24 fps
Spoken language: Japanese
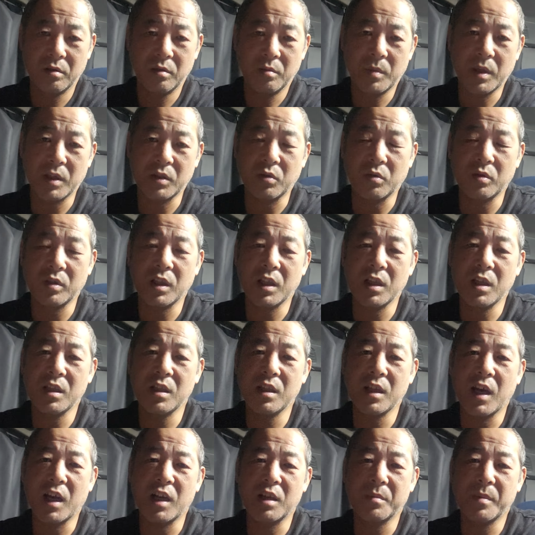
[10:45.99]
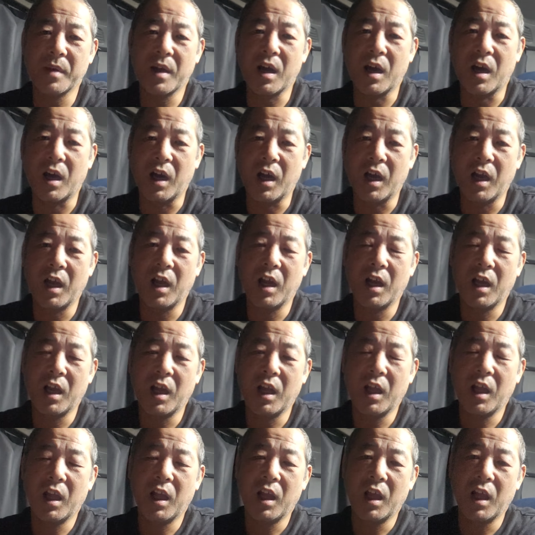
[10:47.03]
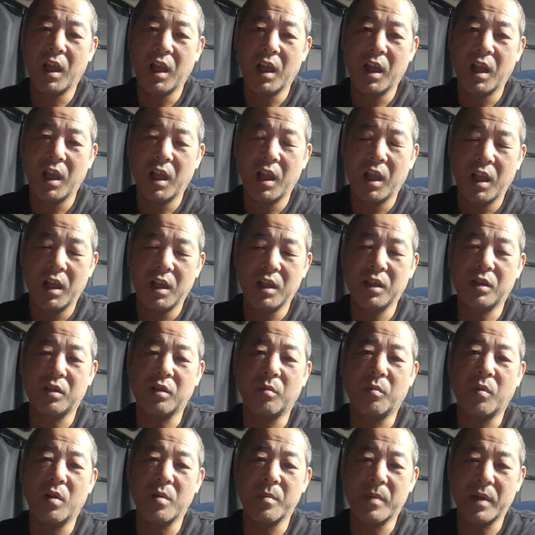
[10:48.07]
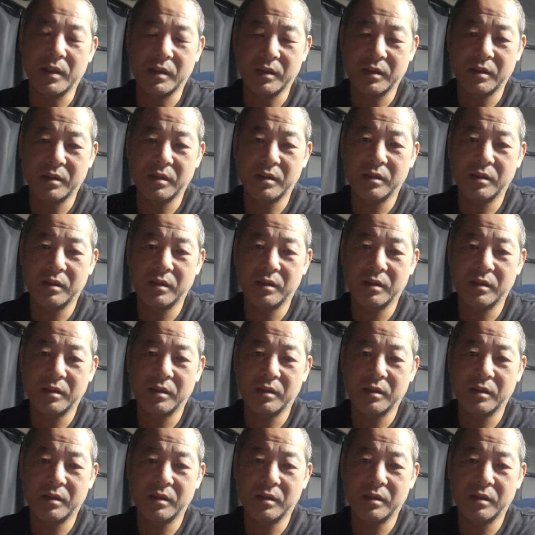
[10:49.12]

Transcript: まあ、それでいいんであれば、いいと思います。